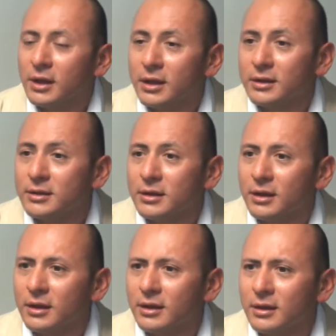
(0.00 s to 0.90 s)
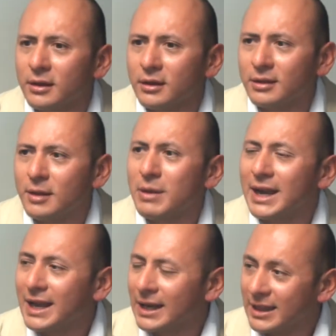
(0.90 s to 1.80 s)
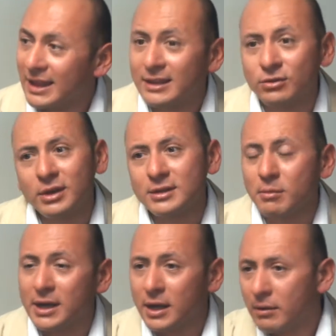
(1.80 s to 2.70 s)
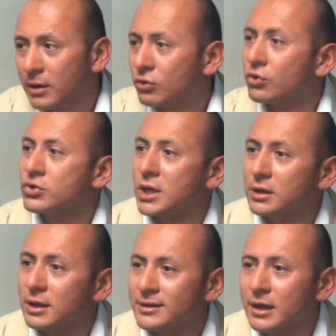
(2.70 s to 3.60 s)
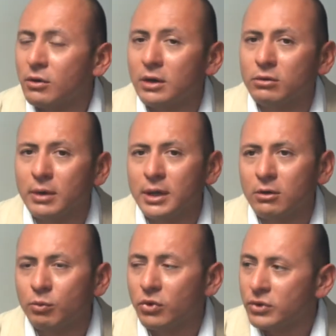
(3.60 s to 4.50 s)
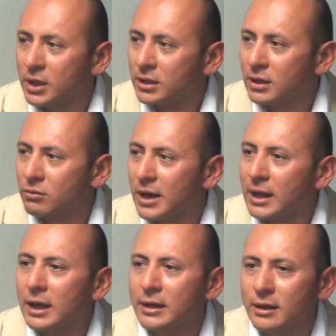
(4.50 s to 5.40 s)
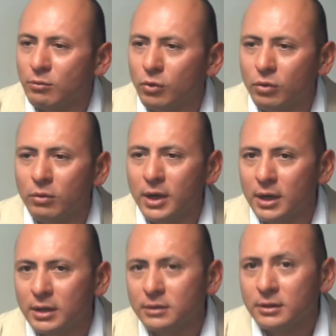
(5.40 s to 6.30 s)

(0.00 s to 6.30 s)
este, de mala calidad, eso que se manejaba en los 80s. Ahora los balnearios puedo decir que tienen una calidad muy buena